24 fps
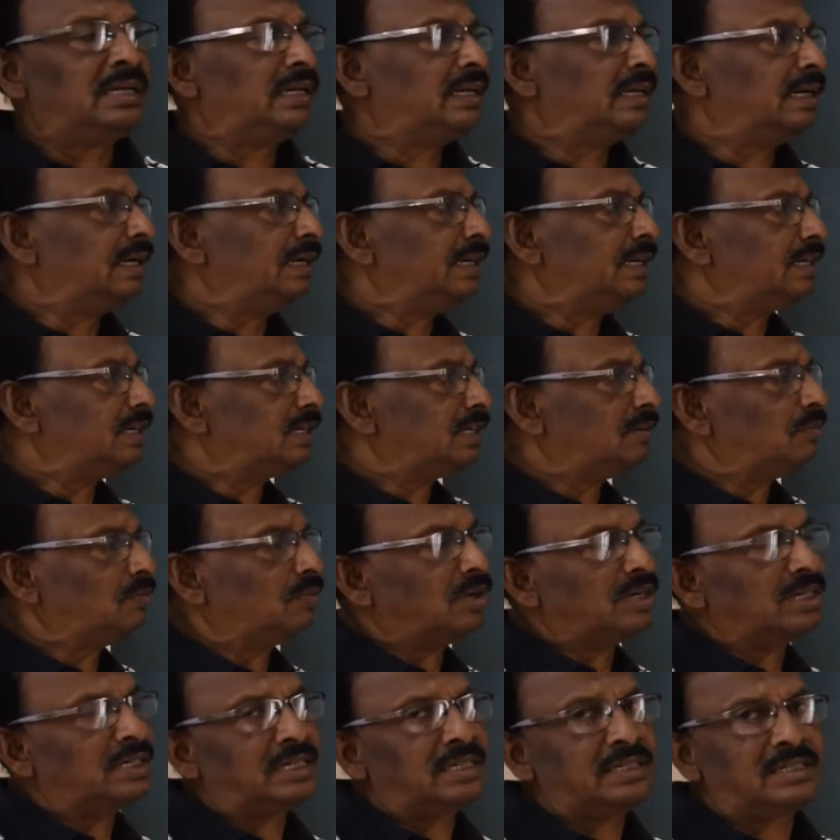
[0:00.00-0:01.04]
ரேடியேஷன்
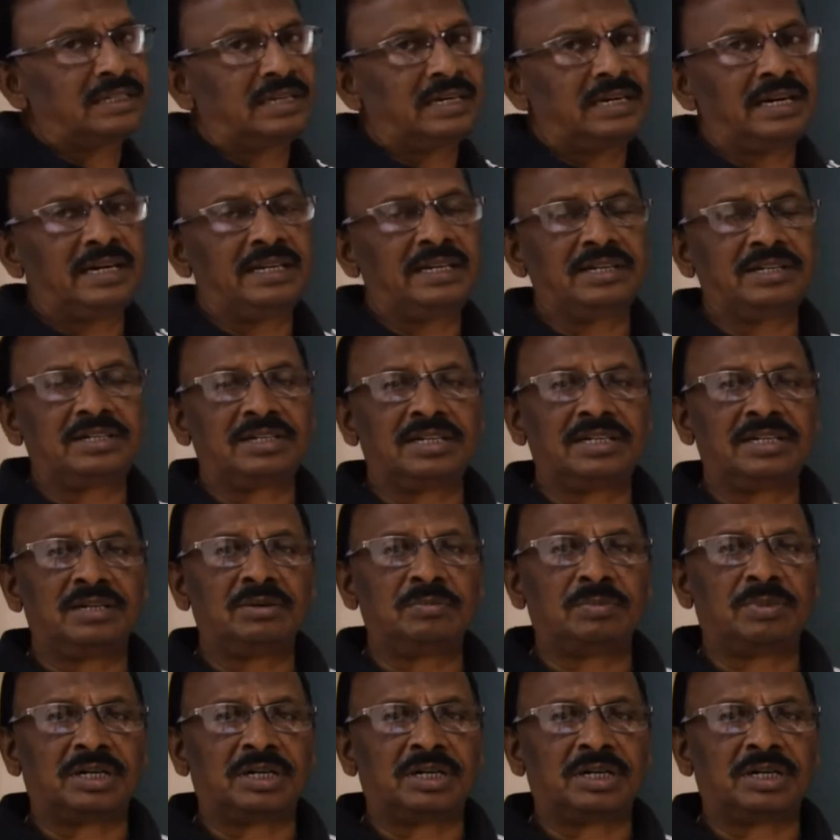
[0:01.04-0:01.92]
வாட் ரேடியேஷன்னு